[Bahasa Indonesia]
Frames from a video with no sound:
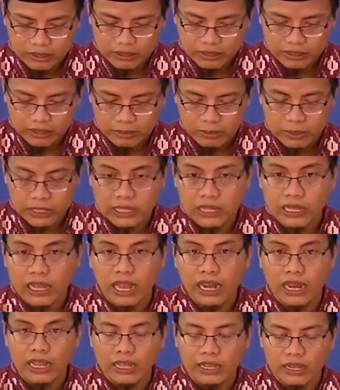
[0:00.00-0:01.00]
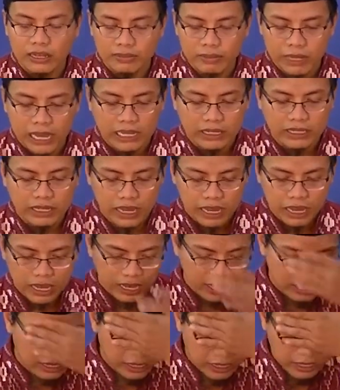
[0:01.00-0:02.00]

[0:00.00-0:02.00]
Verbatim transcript: seperti kaleng biasa